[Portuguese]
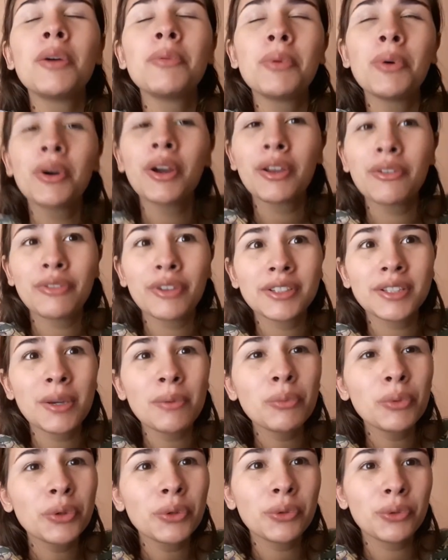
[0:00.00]
Porque fazia
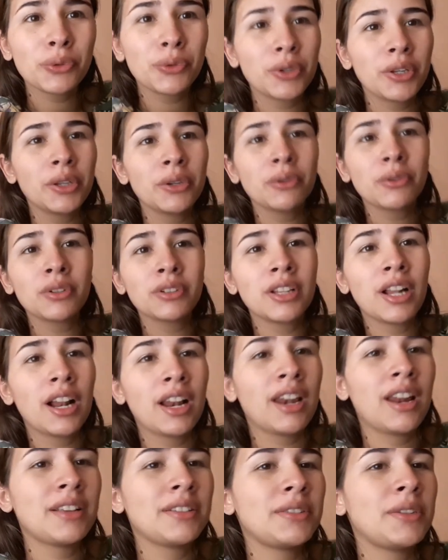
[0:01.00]
muito frio quando ela
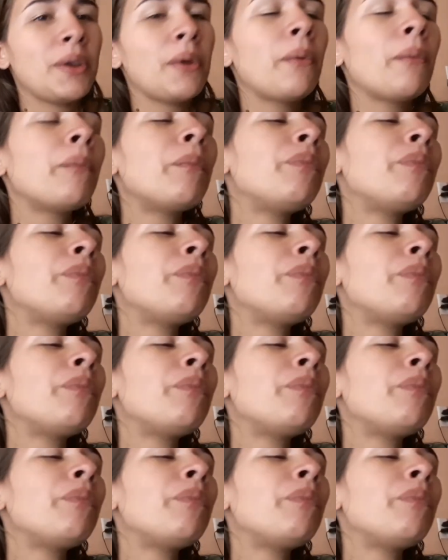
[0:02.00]
nasceu.